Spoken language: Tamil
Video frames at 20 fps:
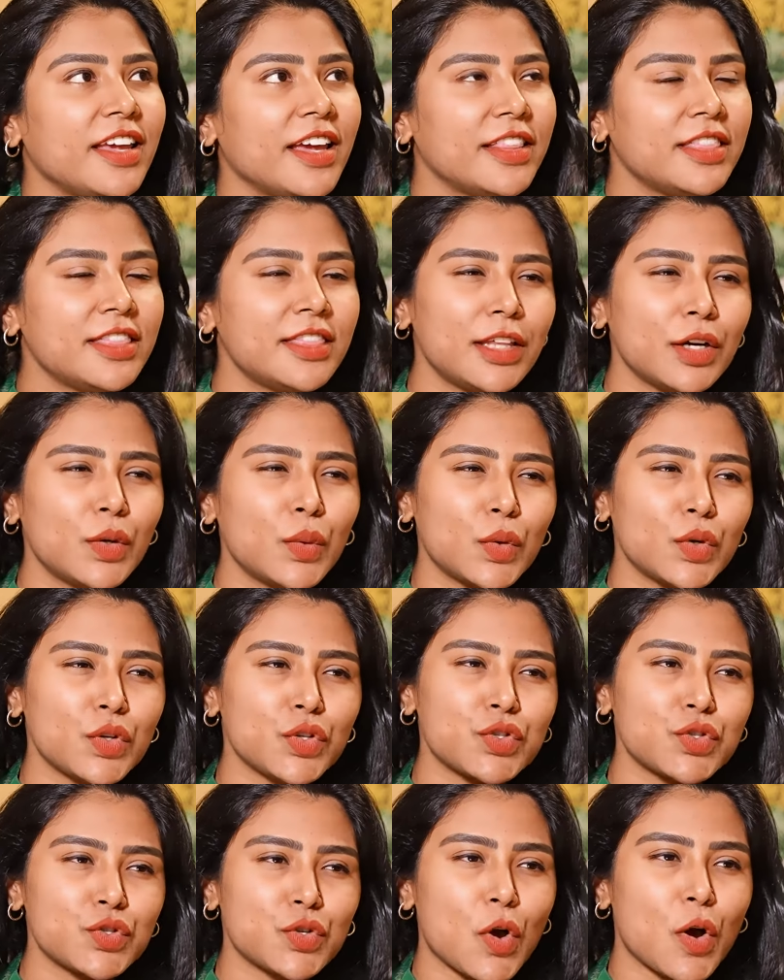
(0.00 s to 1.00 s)
எந்த ஒரு
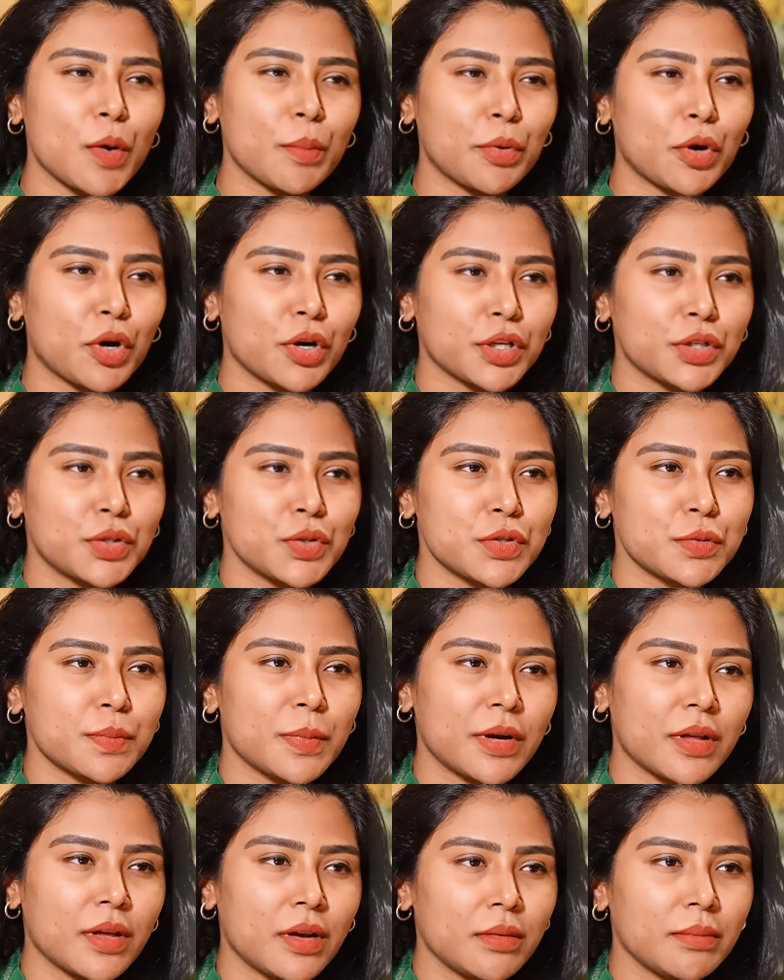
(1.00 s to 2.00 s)
ஸ்ட்ராங் ப்ராடக்ட் யூஸ்
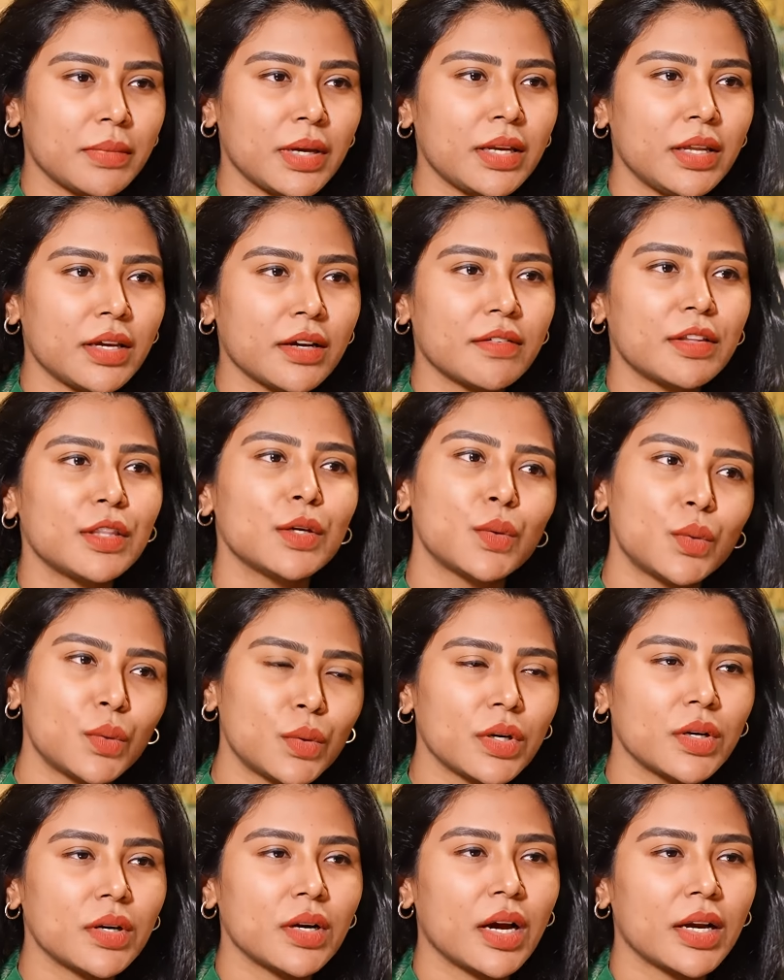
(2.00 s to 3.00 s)
பண்ணாலுமே நீங்கள் வந்து
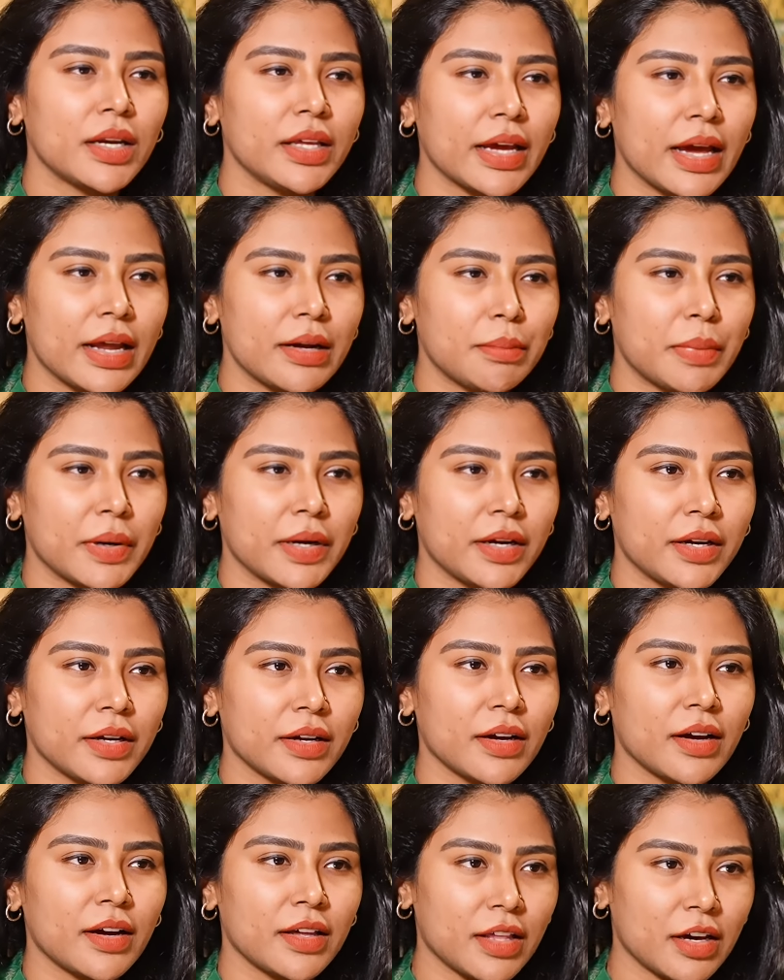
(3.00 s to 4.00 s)
கூட ஹனி ஆட்
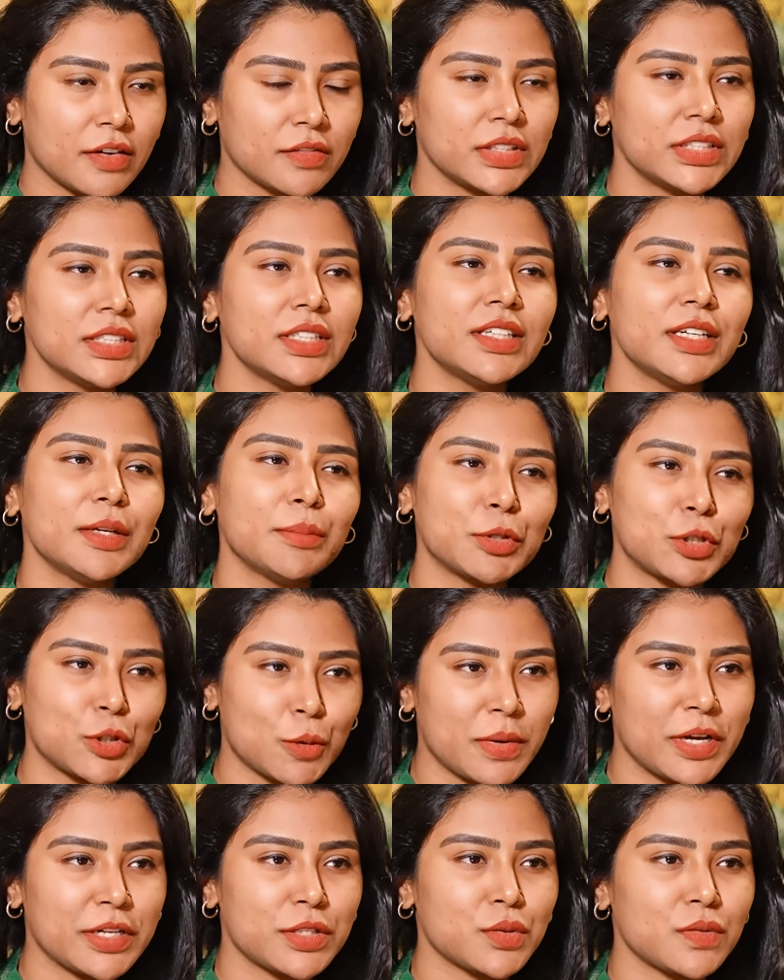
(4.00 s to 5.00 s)
பண்ணிடுங்க அதாவது இப்போ
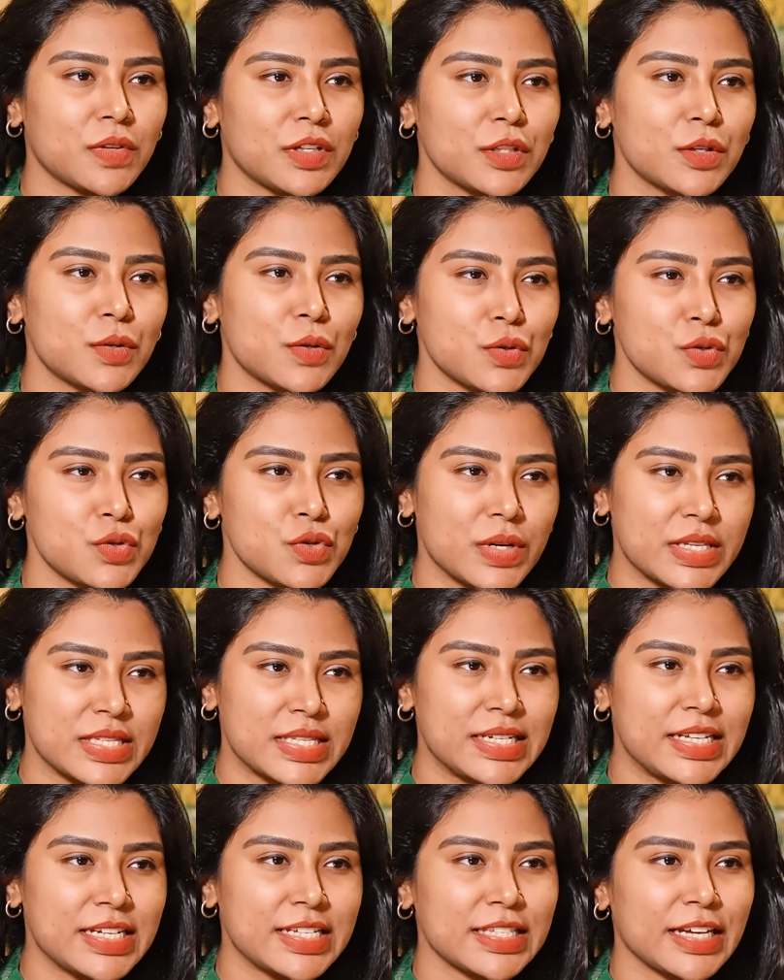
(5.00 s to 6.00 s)
டொமேட்டோ வந்து கொஞ்சம்
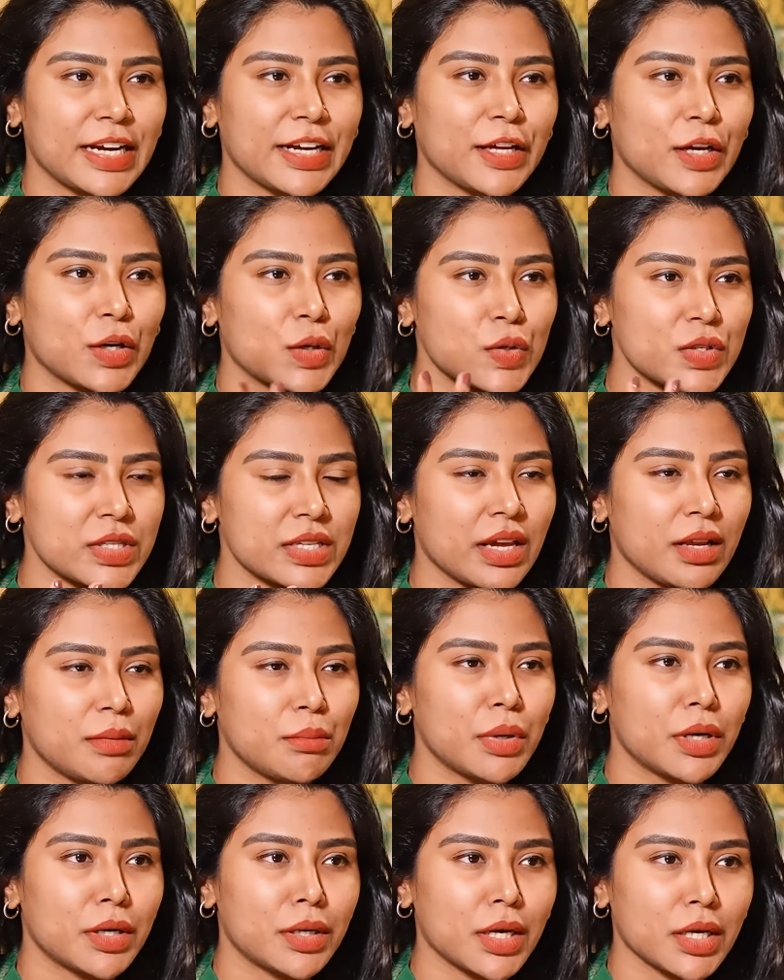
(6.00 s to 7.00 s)
அசிடிக் சைடாக இருக்கும்
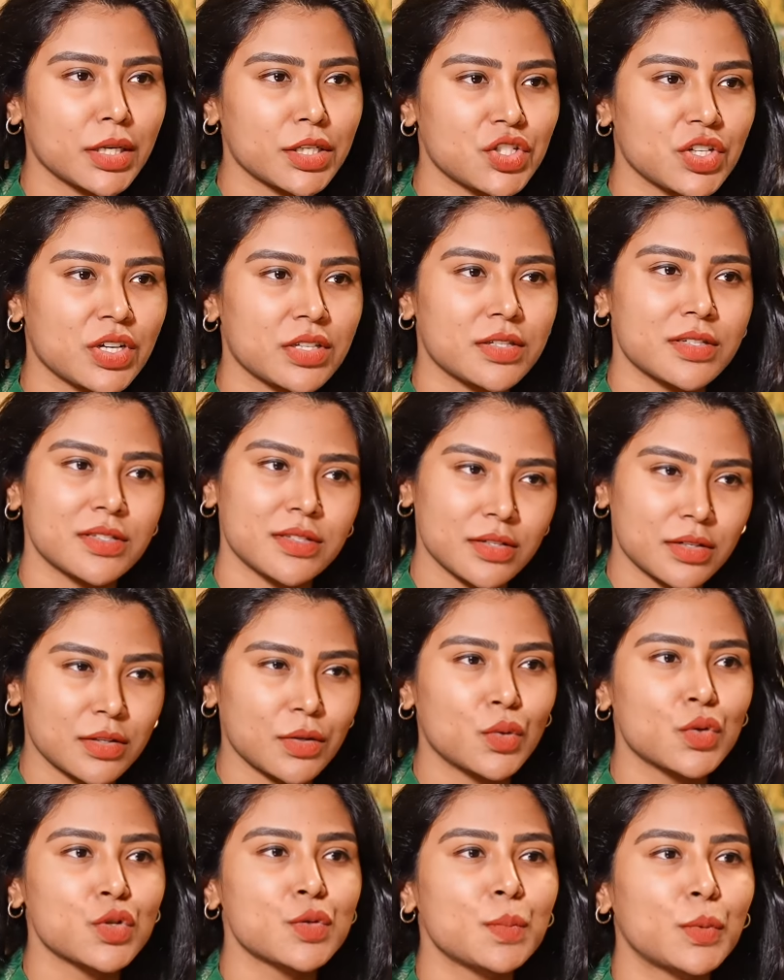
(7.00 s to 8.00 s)
ஸ்கின் பேர்ன் ஆக சான்சஸ்
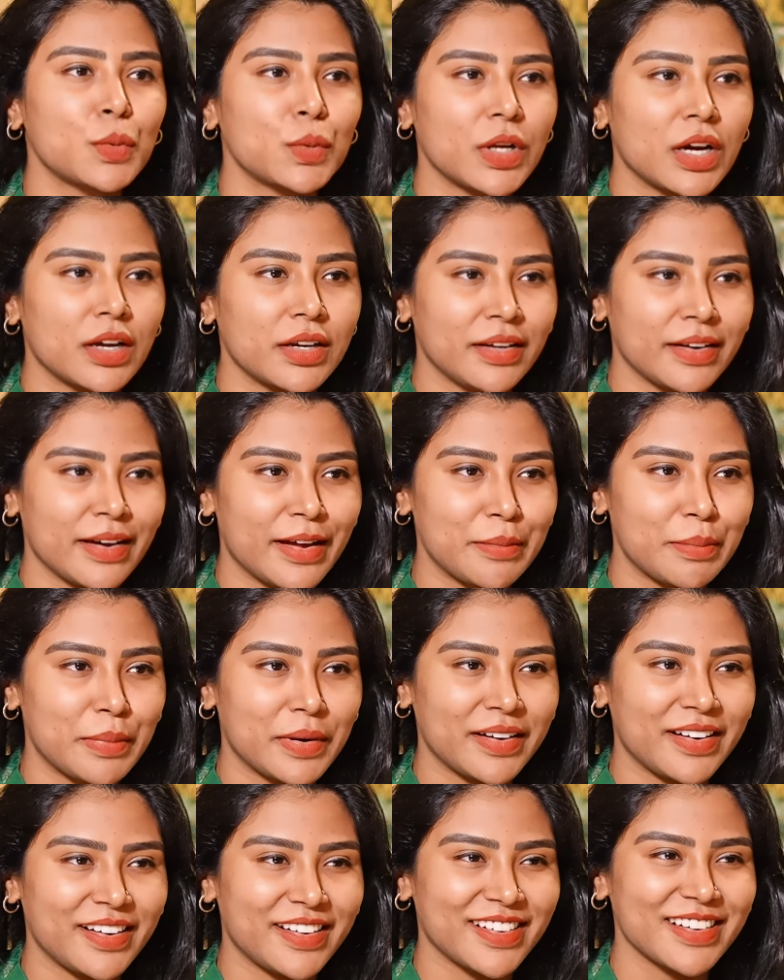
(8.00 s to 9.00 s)
இருக்குது ஒரு ஸ்பூன் ஹனி ஆட்
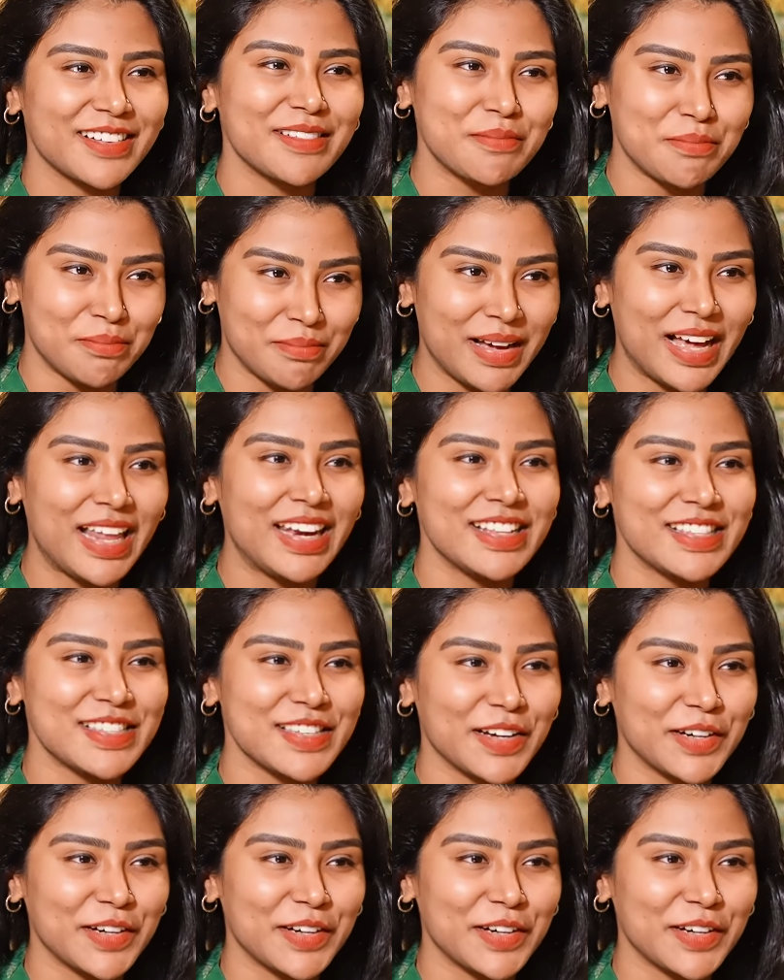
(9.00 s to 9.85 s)
பண்ணிவிடுங்க பேலன்ஸ்